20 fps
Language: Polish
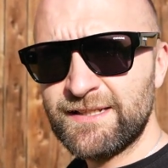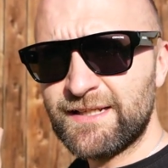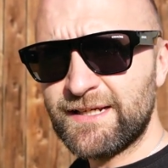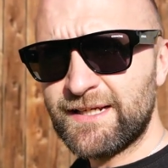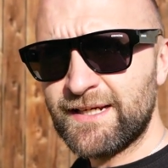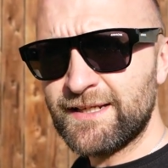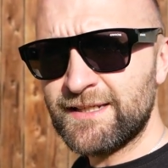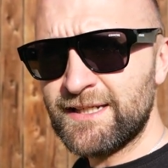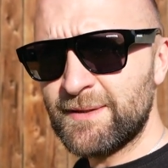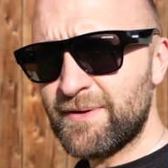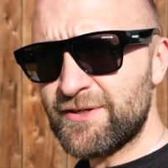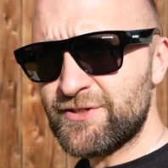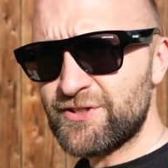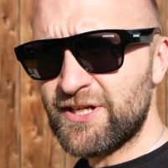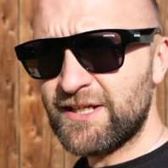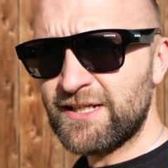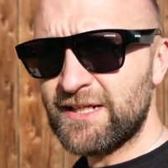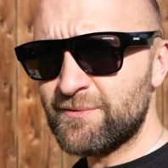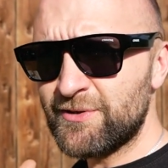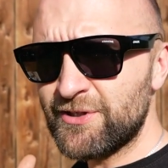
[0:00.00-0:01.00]
Taka jedna
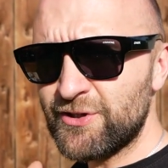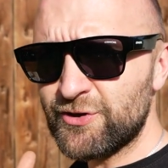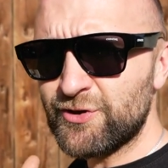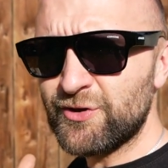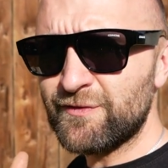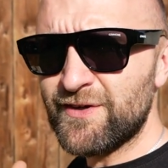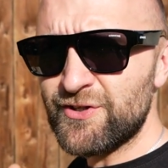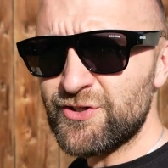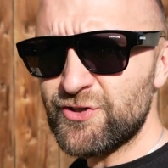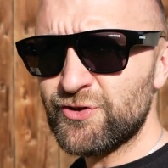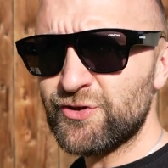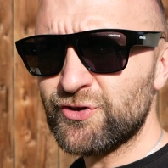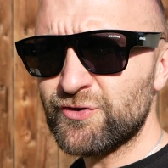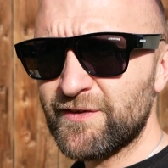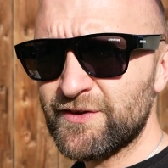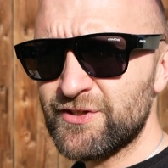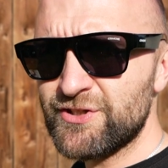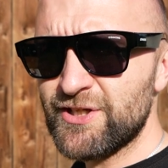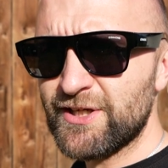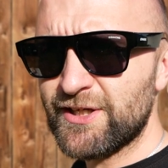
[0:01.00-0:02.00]
paczka na moje oko waży około
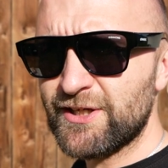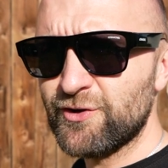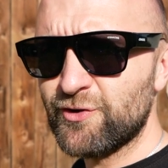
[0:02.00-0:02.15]
20